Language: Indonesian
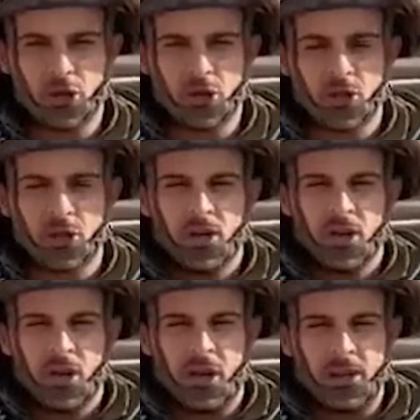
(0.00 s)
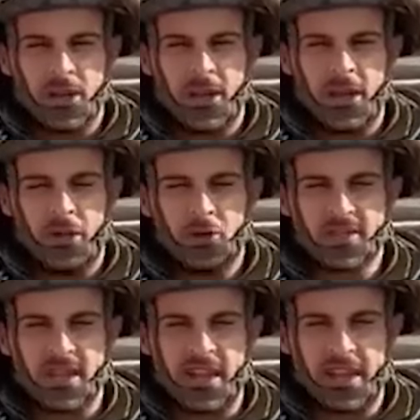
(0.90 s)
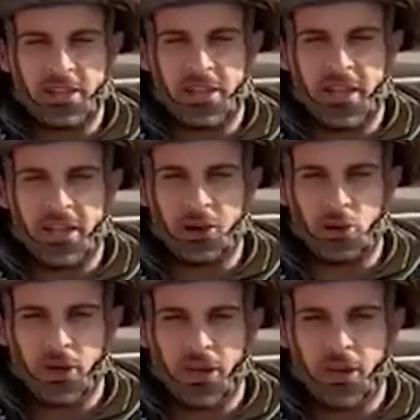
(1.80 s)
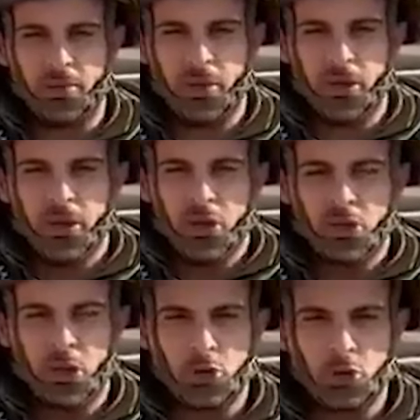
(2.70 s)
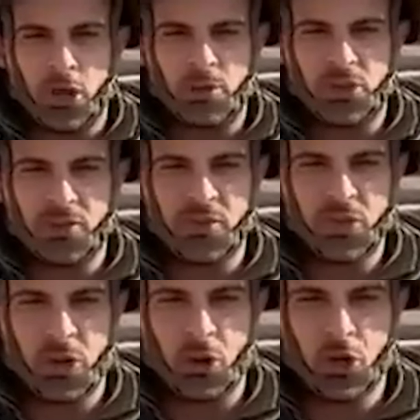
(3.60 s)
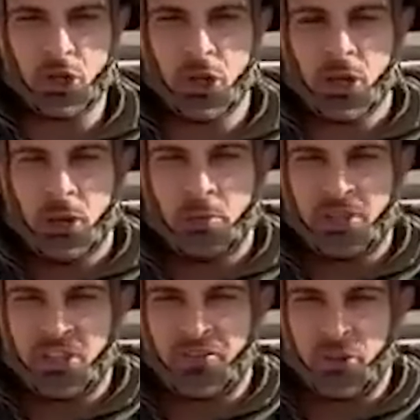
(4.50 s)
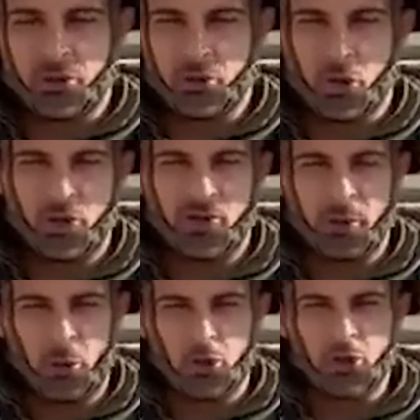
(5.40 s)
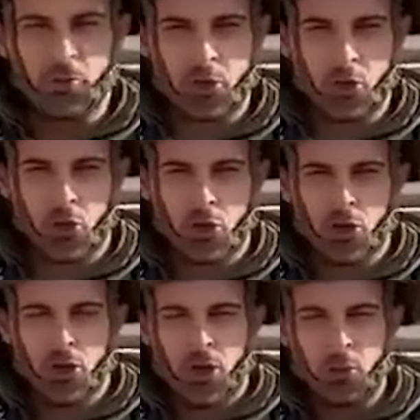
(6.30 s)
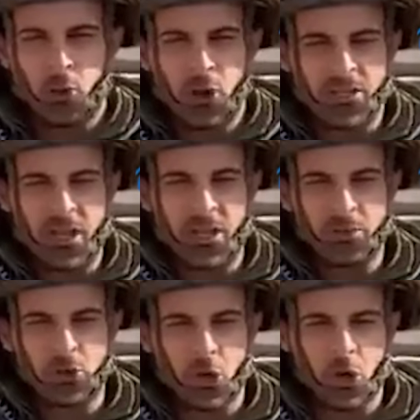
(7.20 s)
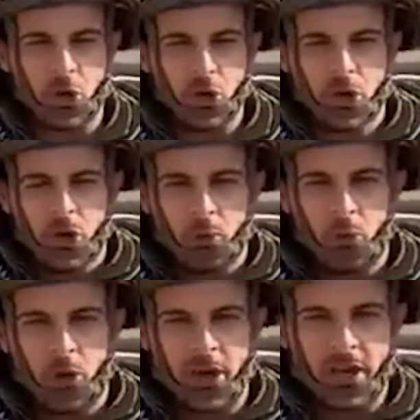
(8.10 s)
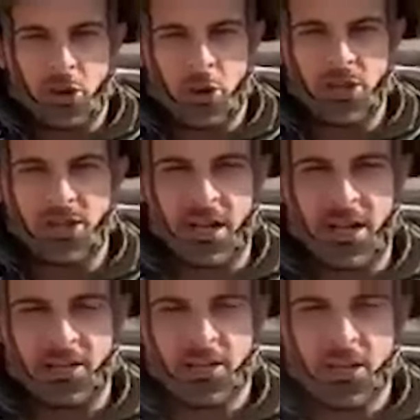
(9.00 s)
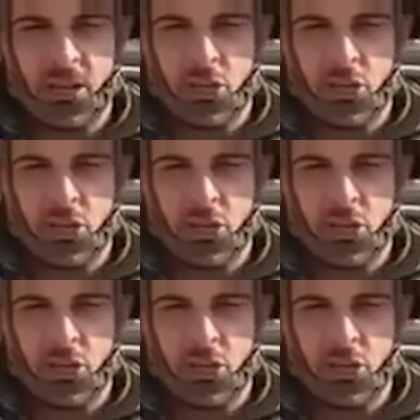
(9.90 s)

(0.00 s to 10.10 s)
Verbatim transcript: yang tewas di Gaza dalam dua hari pertempuran sengit. Dia adalah tentara Israel paling senior yang terbunuh sejak serangan darat meningkat pada hari Selasa.